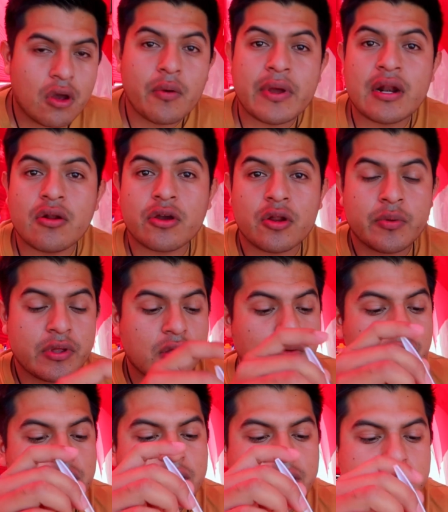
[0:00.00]
A ver, lo que no me he dado
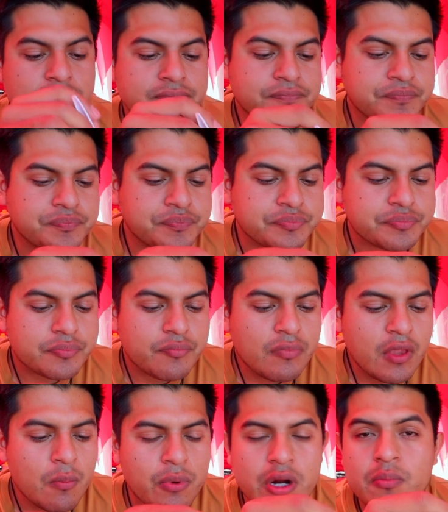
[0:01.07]
cuenta,
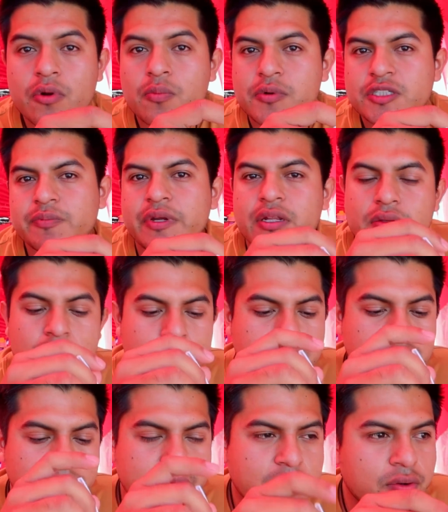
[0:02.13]
por ejemplo, puedes pedir tu
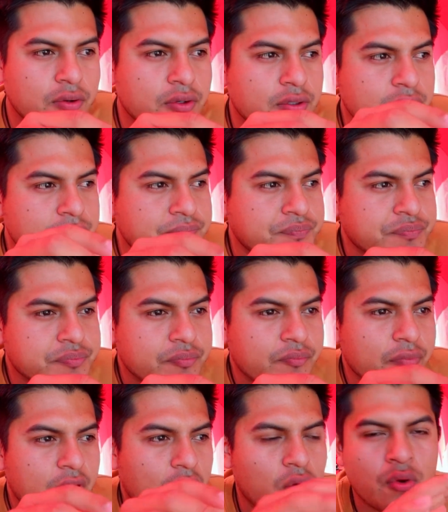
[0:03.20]
consomé con,
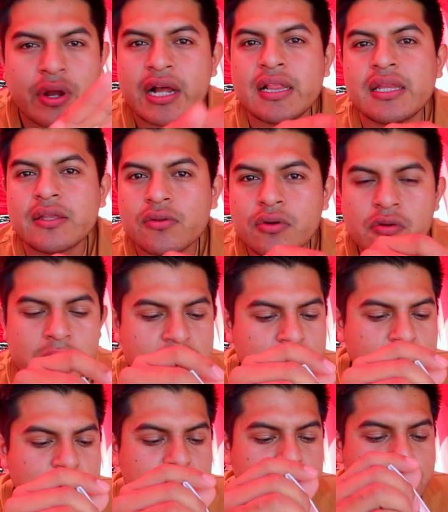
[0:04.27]
con caldito nomás,
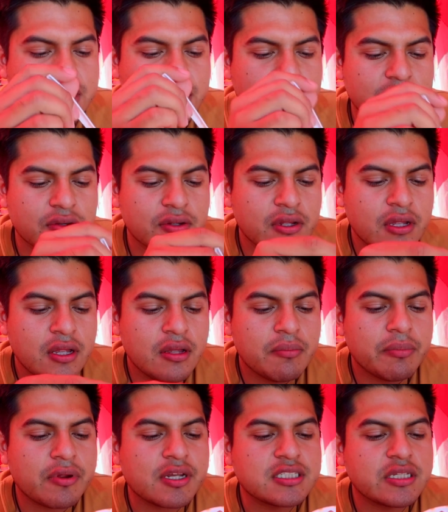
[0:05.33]
¿no? Si que quieres caldito.
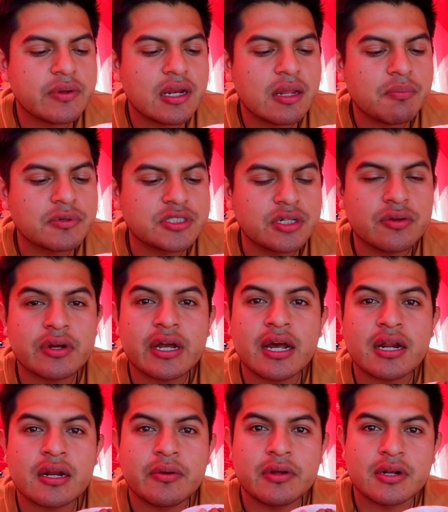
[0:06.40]
Pero este este le pusieron
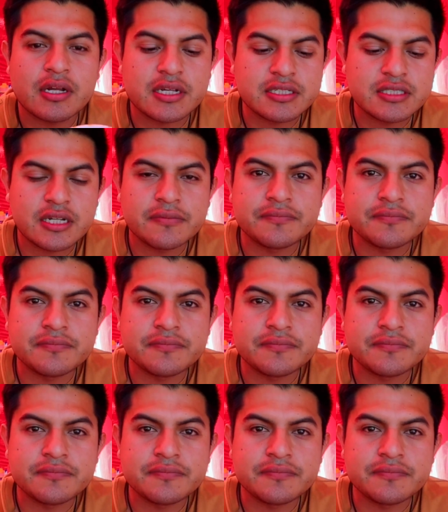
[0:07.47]
carne, aquí está.